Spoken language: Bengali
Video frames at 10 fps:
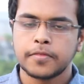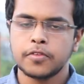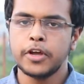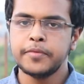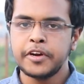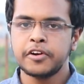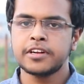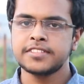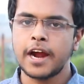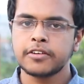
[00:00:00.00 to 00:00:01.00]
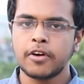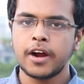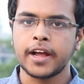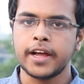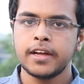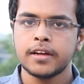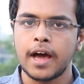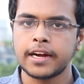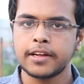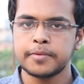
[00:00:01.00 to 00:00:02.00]
তো এই ভিডিওটা স্টার্ট করার আগে
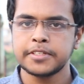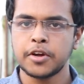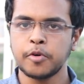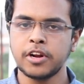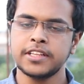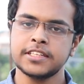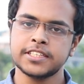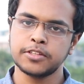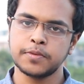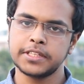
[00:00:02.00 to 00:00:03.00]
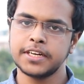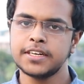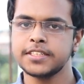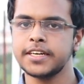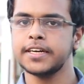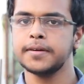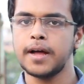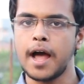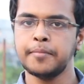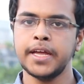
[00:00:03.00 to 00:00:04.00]
আরেকটা বিষয় বলে নিতে চাই তোমাদের যে
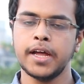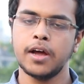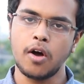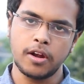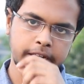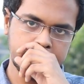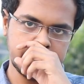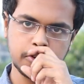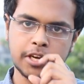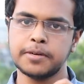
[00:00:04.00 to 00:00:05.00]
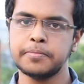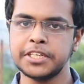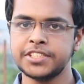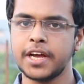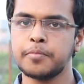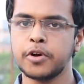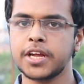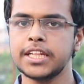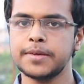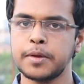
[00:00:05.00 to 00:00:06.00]
আমি অলরেডি দু যারা
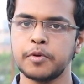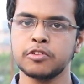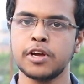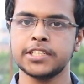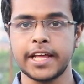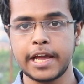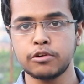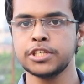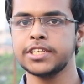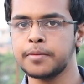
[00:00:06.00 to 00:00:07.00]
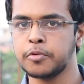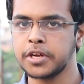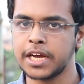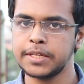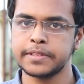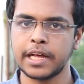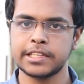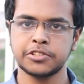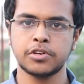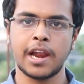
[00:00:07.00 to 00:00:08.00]
পরীক্ষা দিবে এবং দু একুশে যারা পরীক্ষা দিবে
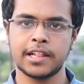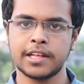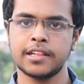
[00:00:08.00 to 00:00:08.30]
তাদের জন্য আলাদা